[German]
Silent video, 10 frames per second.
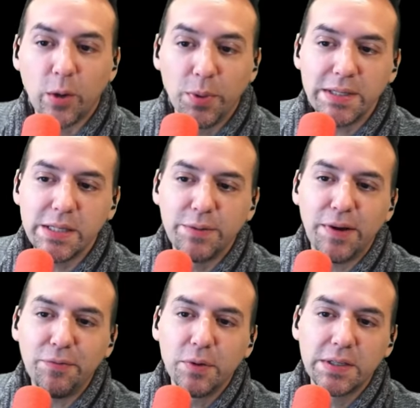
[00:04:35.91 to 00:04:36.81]
Um jetzt die
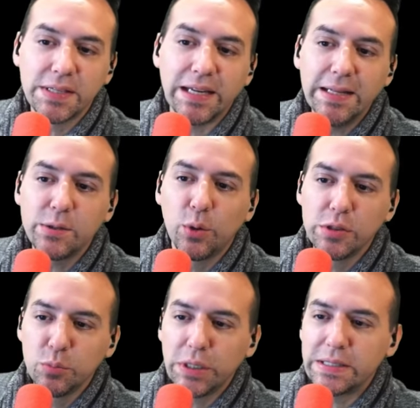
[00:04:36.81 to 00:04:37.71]
Waffen-Skin
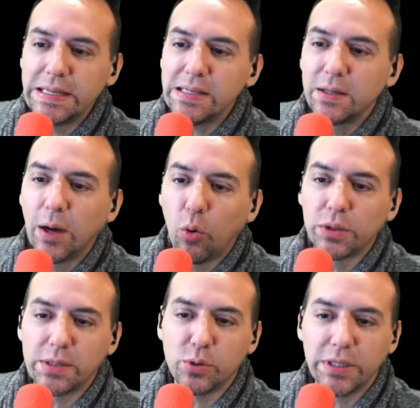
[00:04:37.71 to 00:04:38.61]
einzulösen, muss ich jetzt diesen
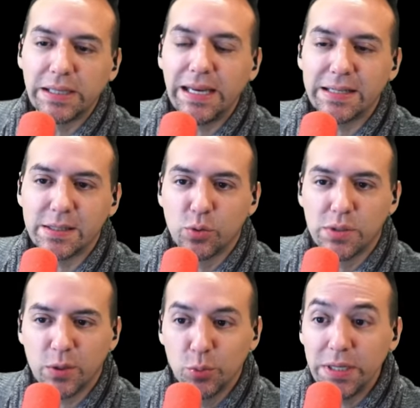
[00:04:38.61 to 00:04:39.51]
Code, also ich kriege jetzt
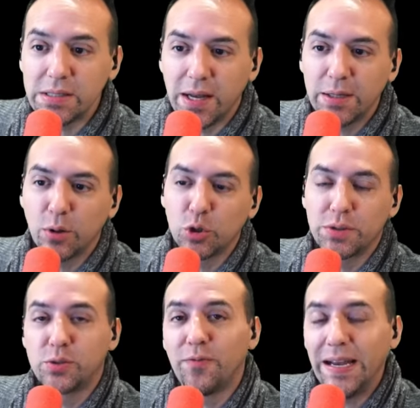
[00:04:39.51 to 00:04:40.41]
sozusagen über diese Seite noch
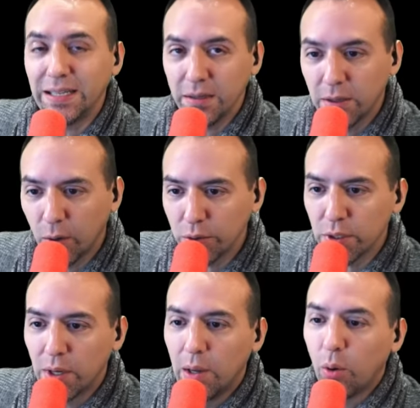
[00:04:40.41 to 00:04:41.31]
einen weiteren Code
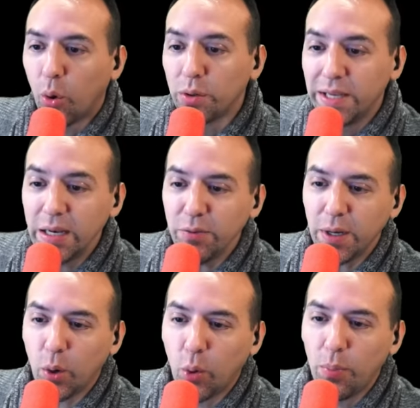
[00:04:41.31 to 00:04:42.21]
und den
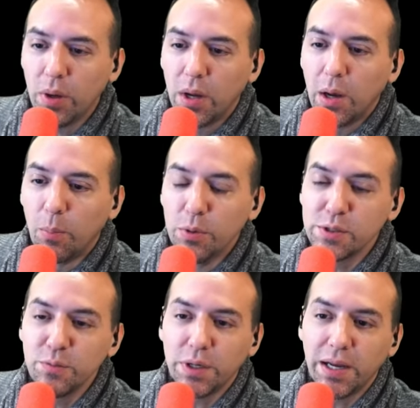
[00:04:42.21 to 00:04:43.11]
wiederum
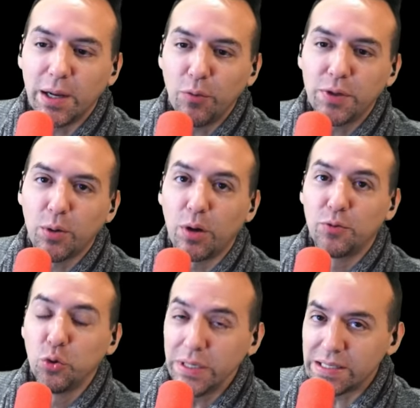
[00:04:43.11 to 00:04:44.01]
müssen wir dann auf der Call of
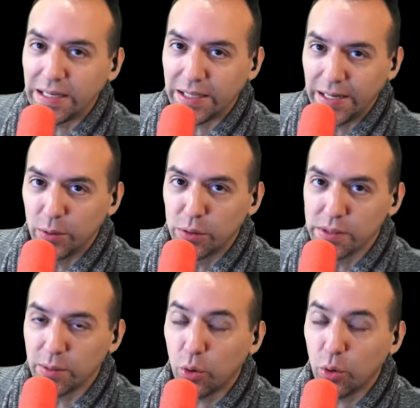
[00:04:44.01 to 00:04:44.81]
Duty Seite einlösen.